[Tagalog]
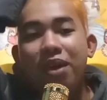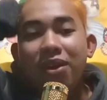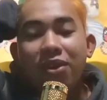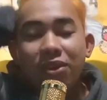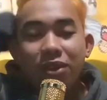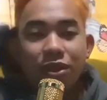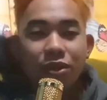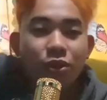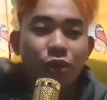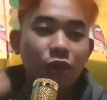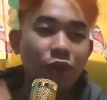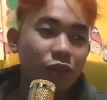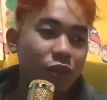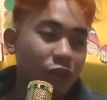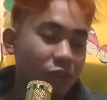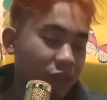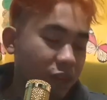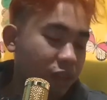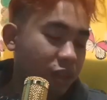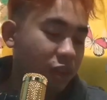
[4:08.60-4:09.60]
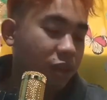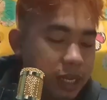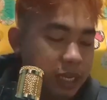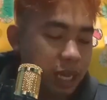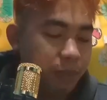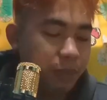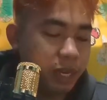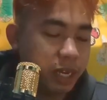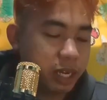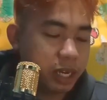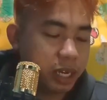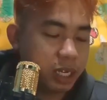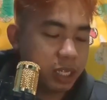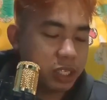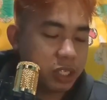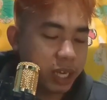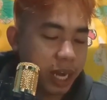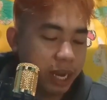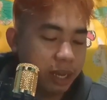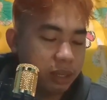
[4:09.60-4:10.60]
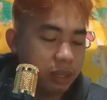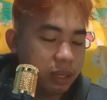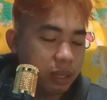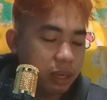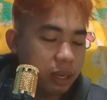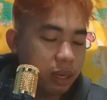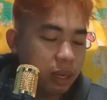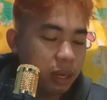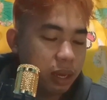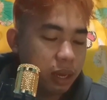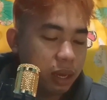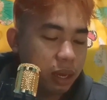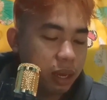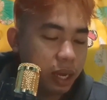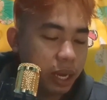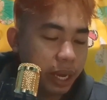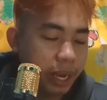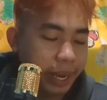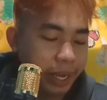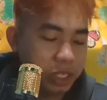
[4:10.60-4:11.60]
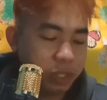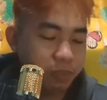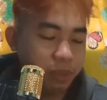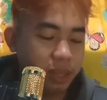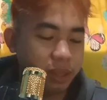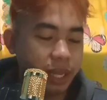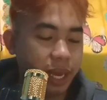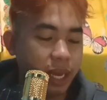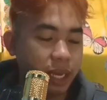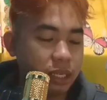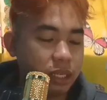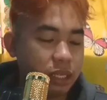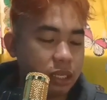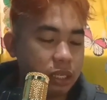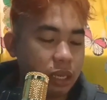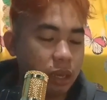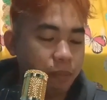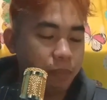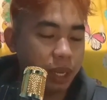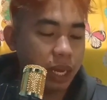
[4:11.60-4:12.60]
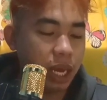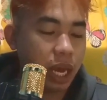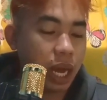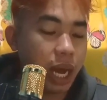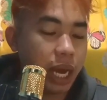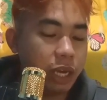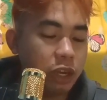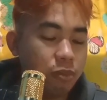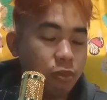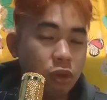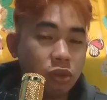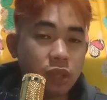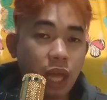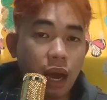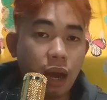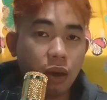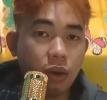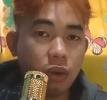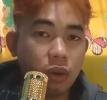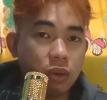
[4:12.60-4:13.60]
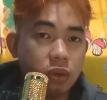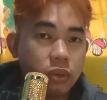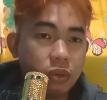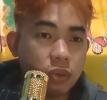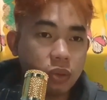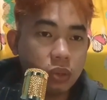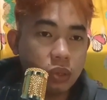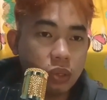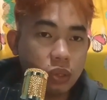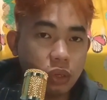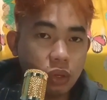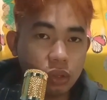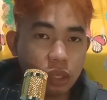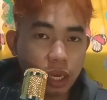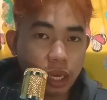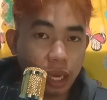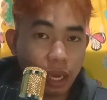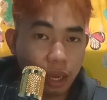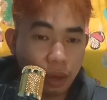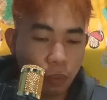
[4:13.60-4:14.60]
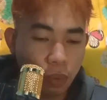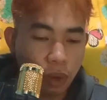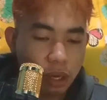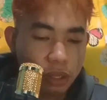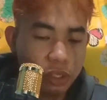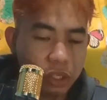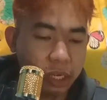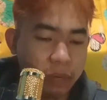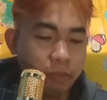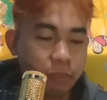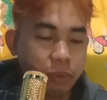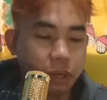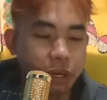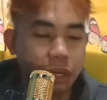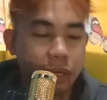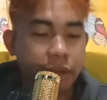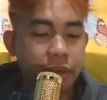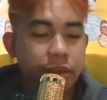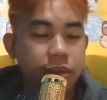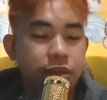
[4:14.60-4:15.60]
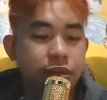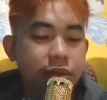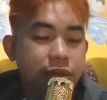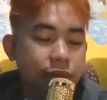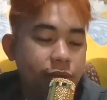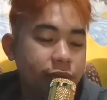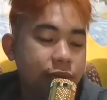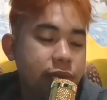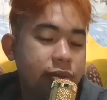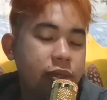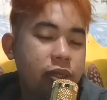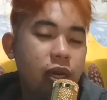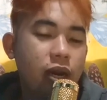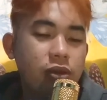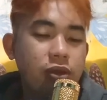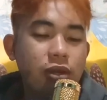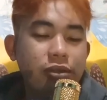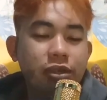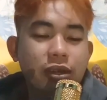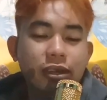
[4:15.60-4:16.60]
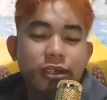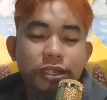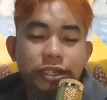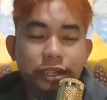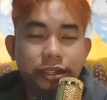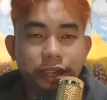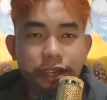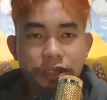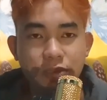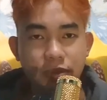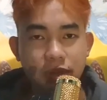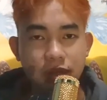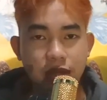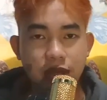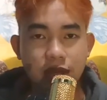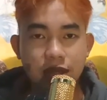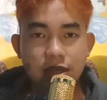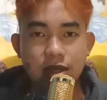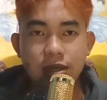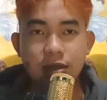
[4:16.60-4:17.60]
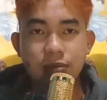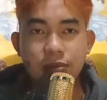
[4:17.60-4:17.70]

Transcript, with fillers: ko na yung dugyot ko dito. Sabi ni Christian, H. Mendez, pinakaayaw mong tao, yung nangiiwan, syempre. Shoutout Christian H. Mendez.